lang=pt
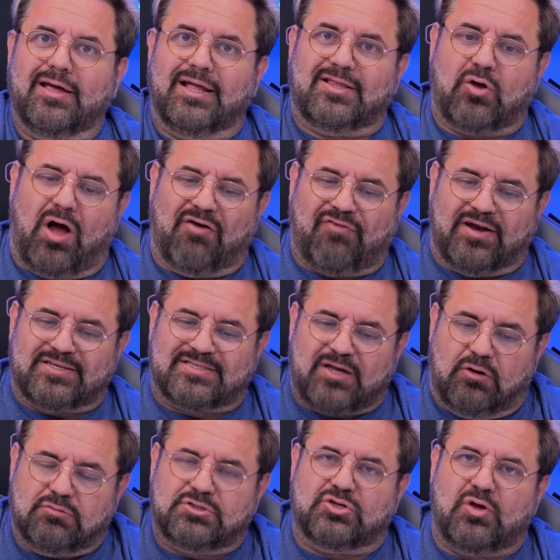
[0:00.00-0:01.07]
Então a
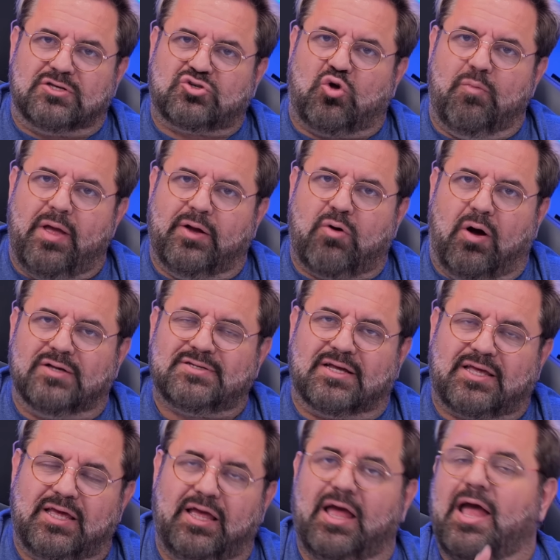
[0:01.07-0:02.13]
versão de 256 igual esse
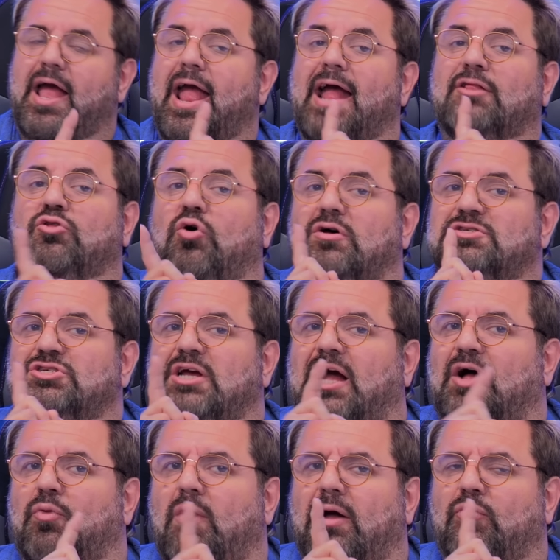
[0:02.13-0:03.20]
aqui é 12 de
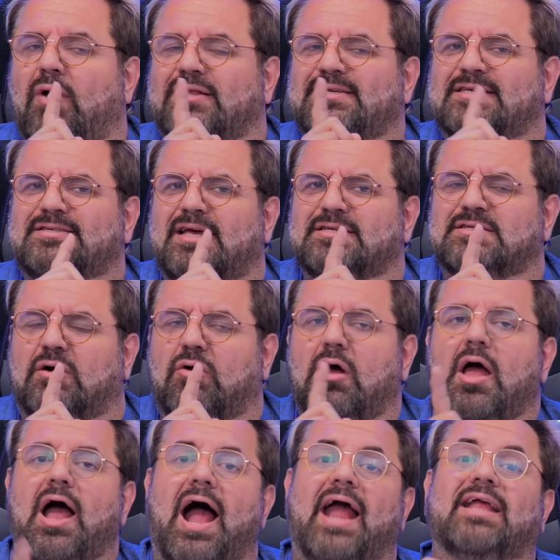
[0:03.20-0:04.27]
RAM, não é, não é 16 não.
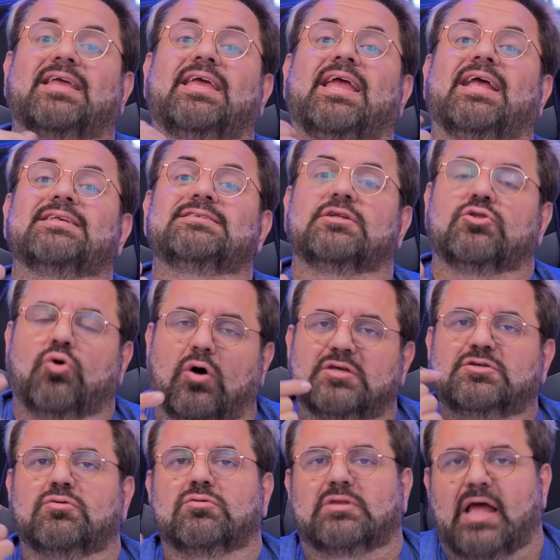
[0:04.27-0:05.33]
Aí 15,
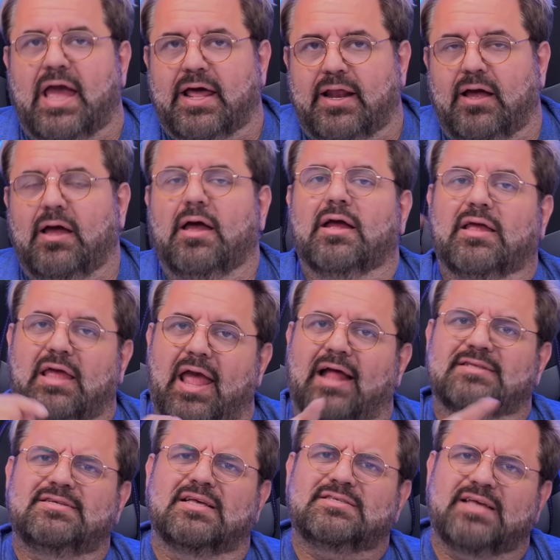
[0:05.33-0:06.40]
12 e 1 tera, que
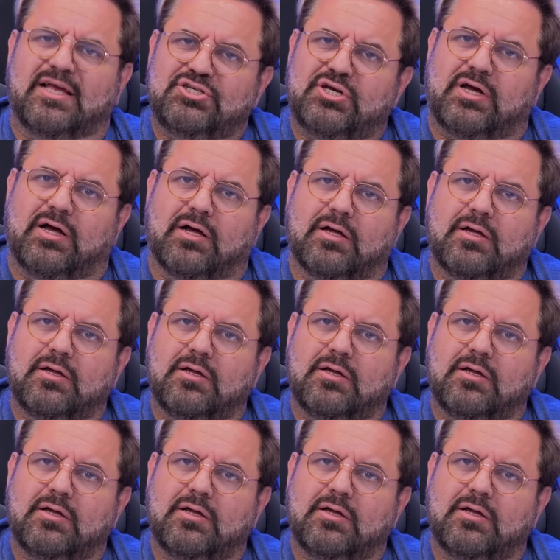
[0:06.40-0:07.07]
é 16 de RAM.